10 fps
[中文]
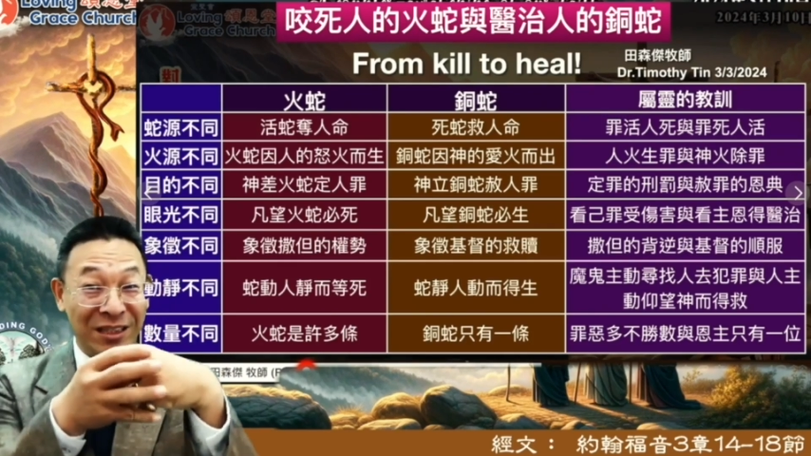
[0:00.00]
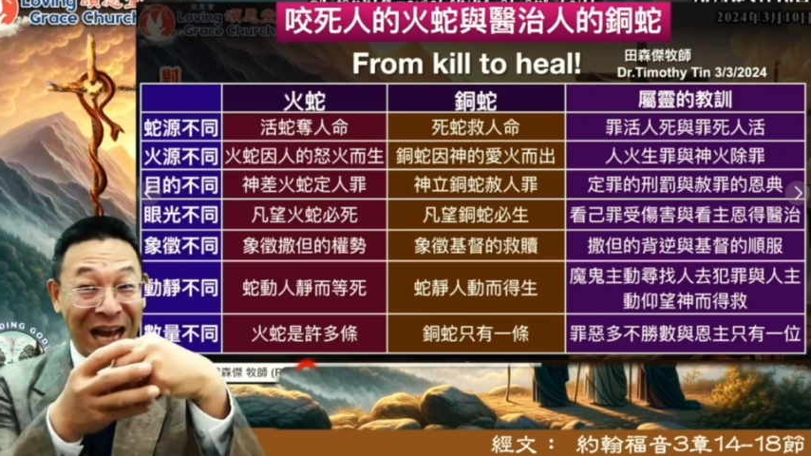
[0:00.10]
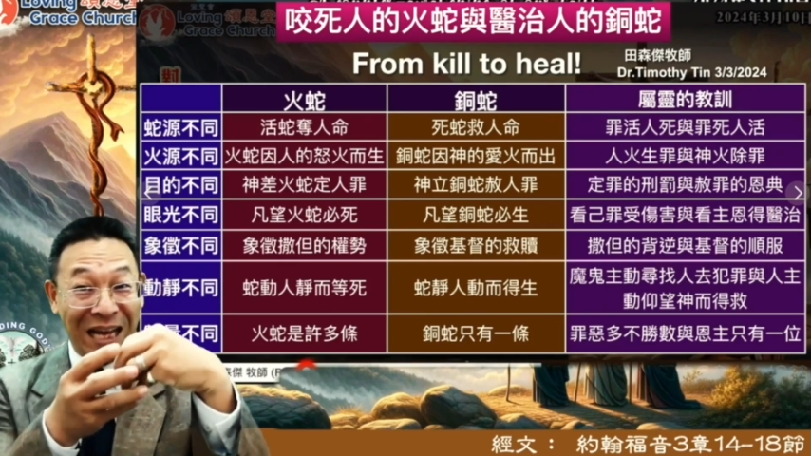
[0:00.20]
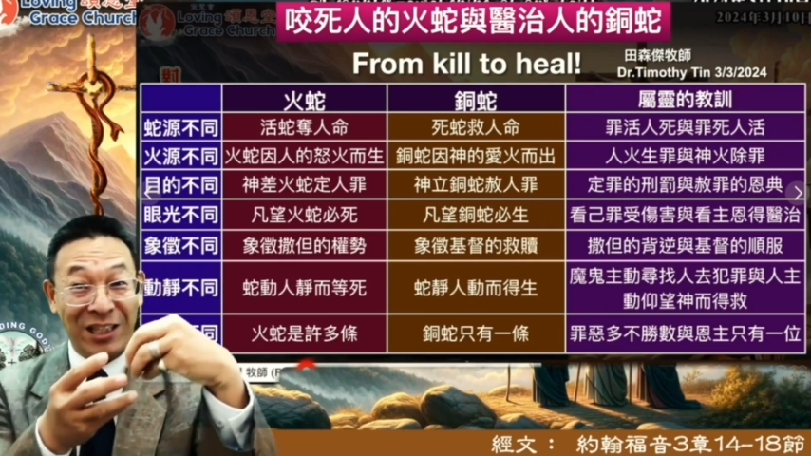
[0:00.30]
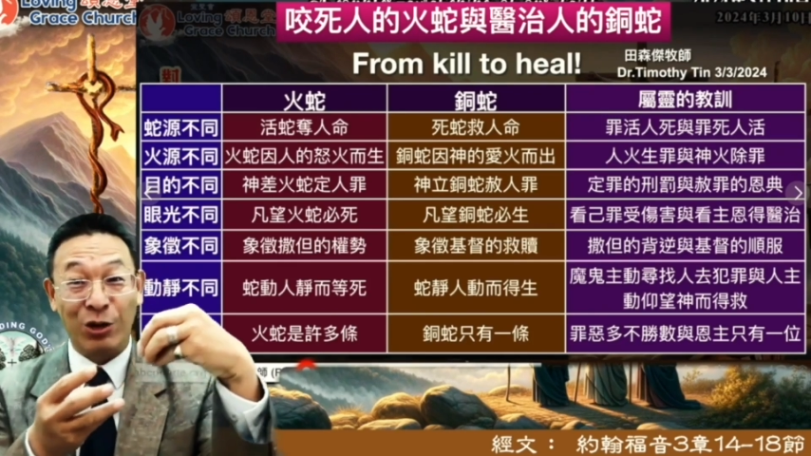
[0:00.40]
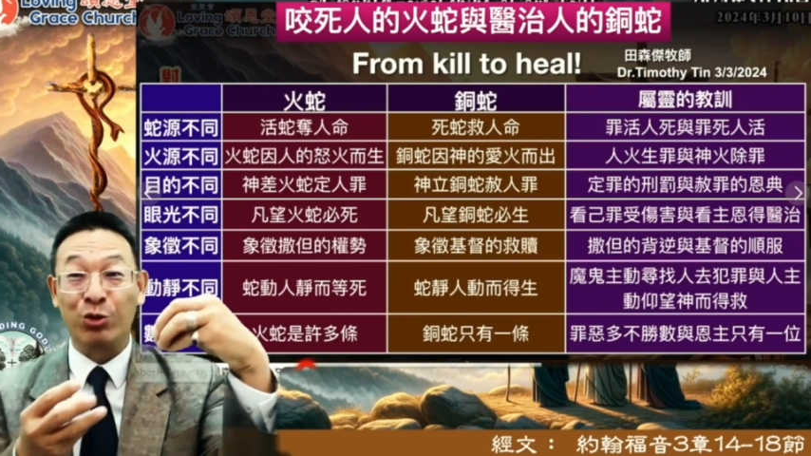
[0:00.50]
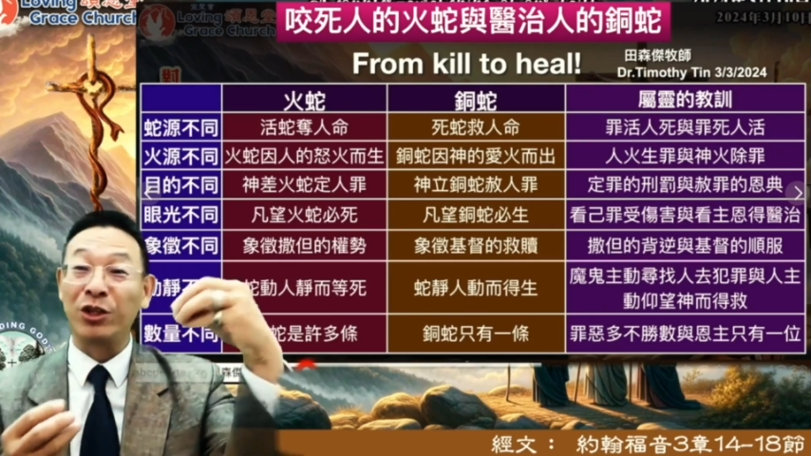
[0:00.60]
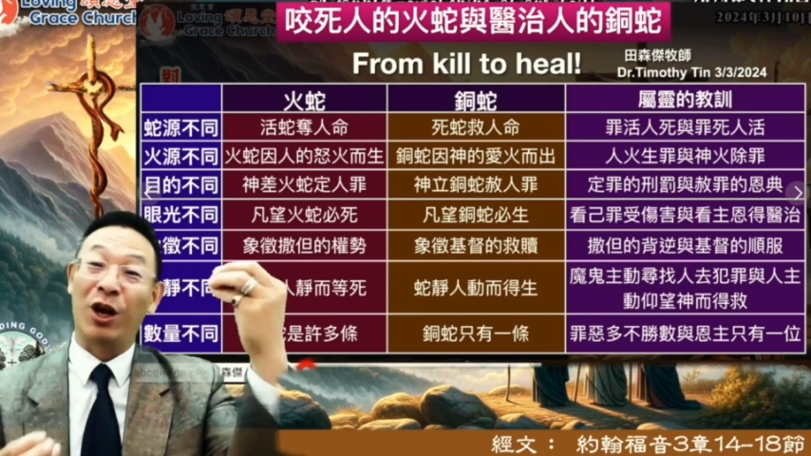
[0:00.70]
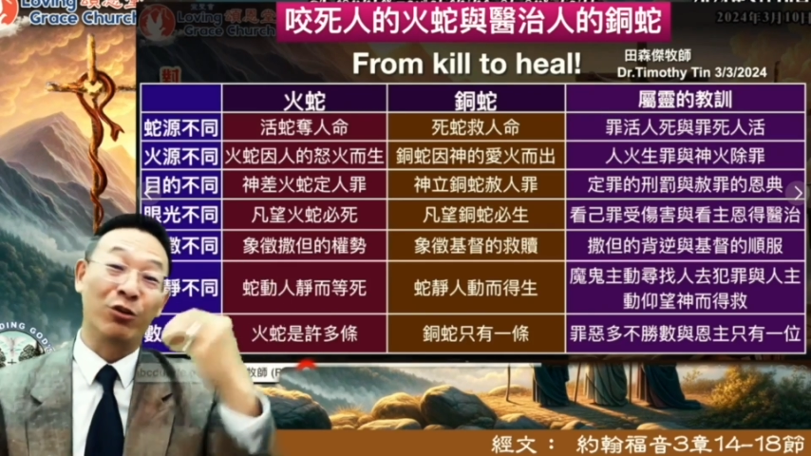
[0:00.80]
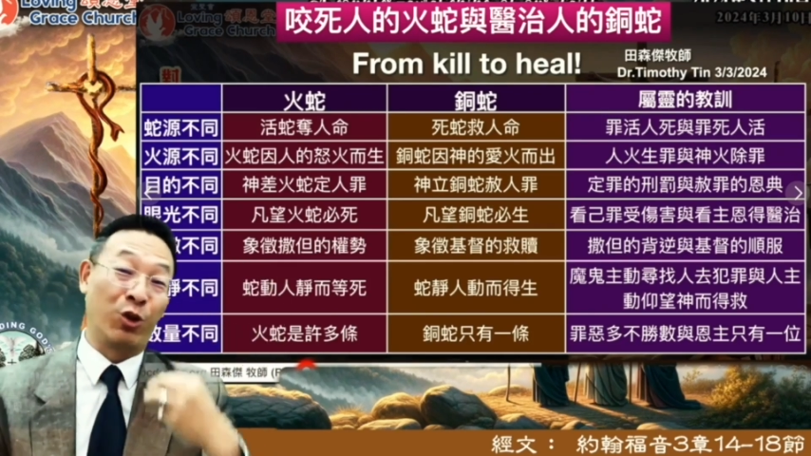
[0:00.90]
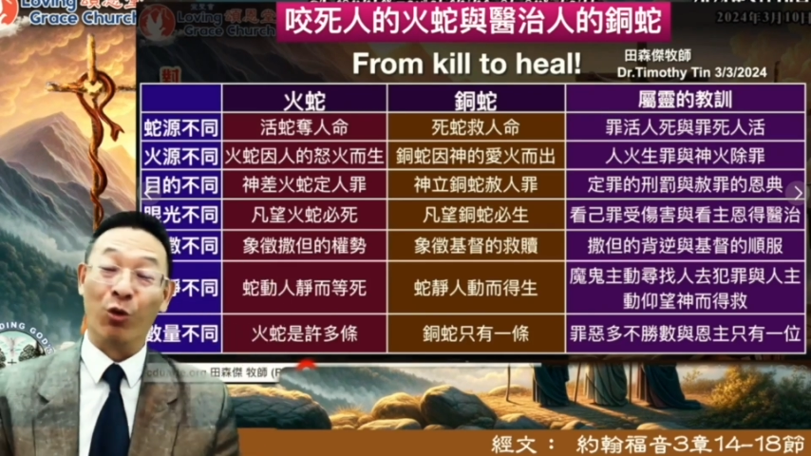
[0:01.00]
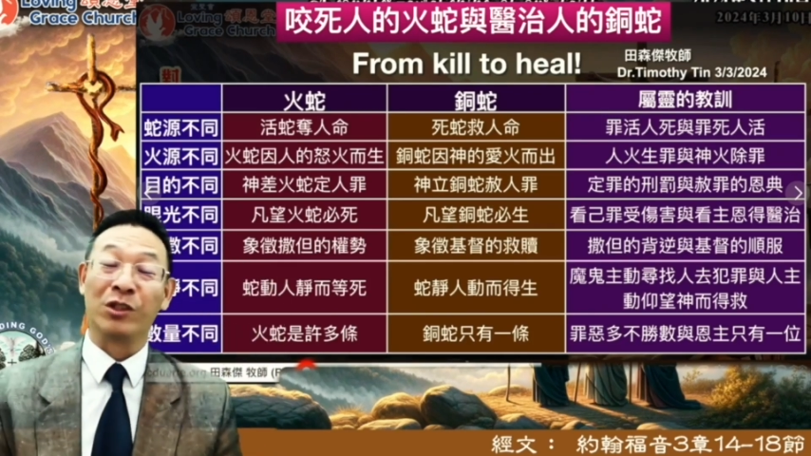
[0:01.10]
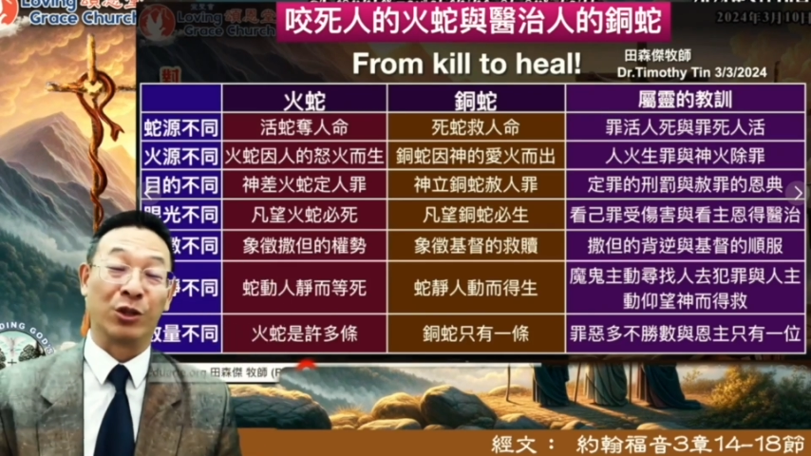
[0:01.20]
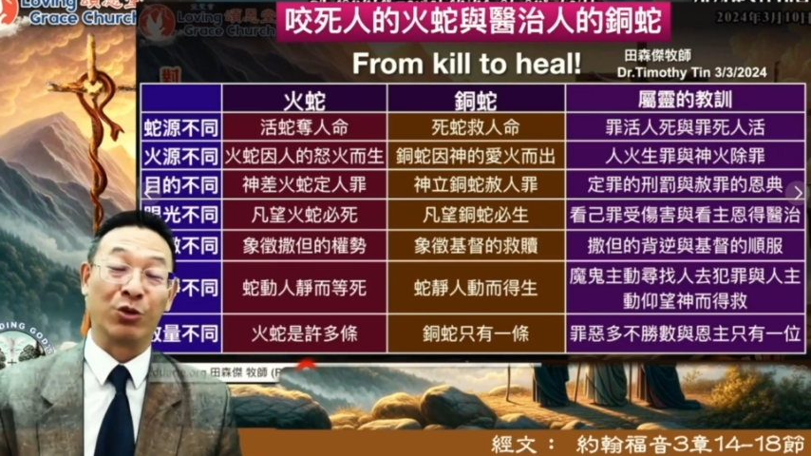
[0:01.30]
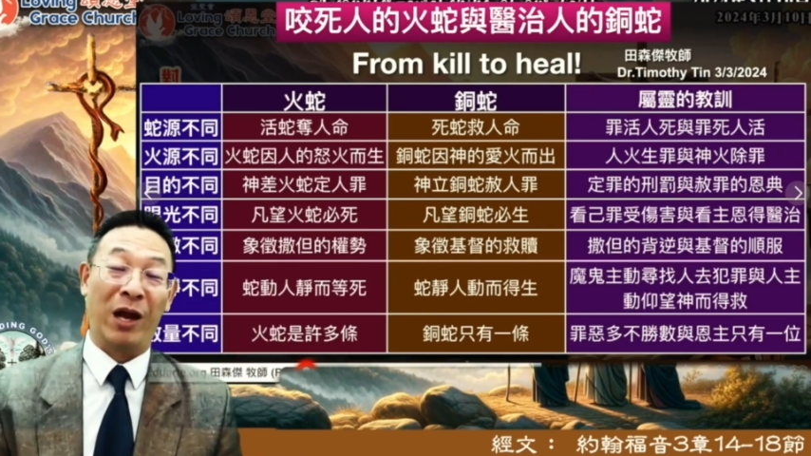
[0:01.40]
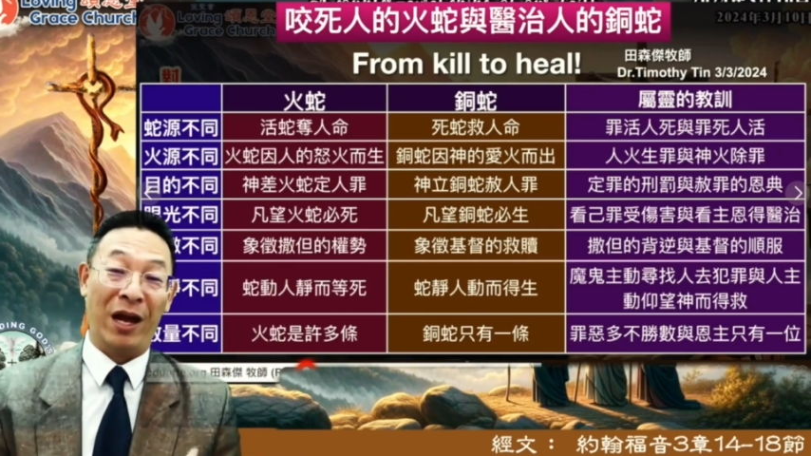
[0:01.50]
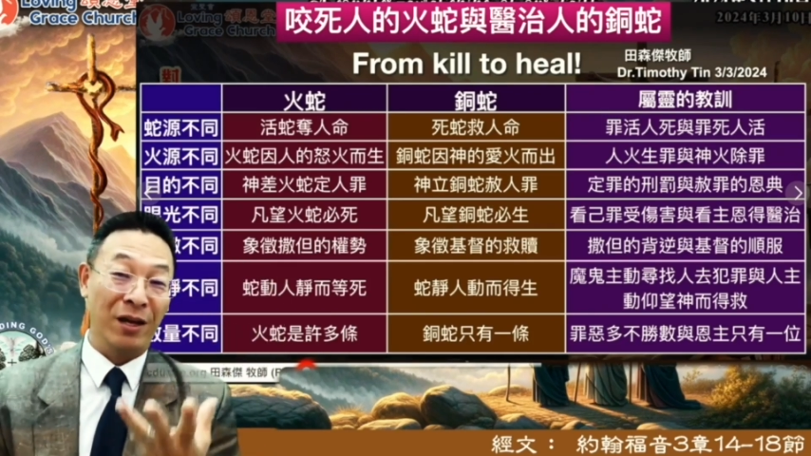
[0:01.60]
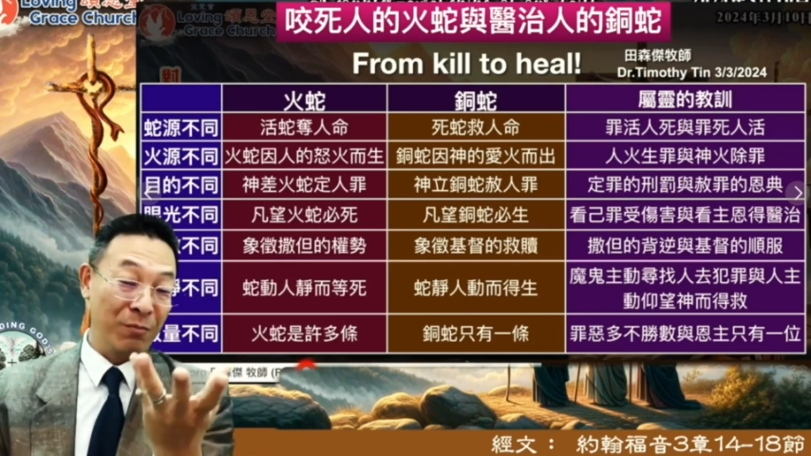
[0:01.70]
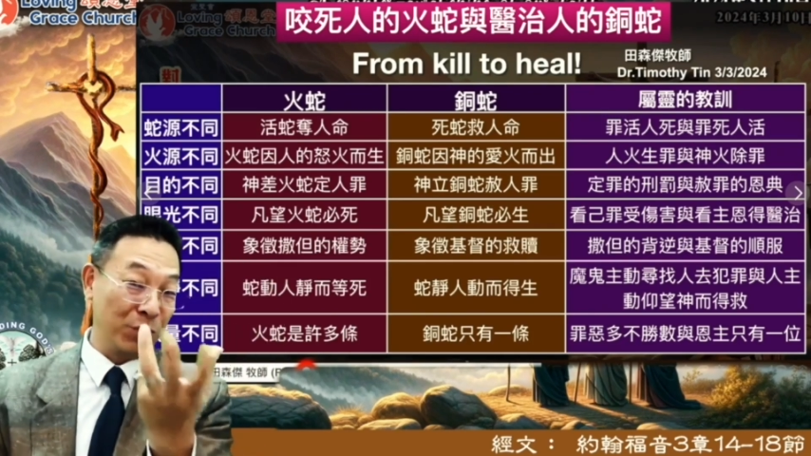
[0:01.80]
打造出一条铜蛇出来，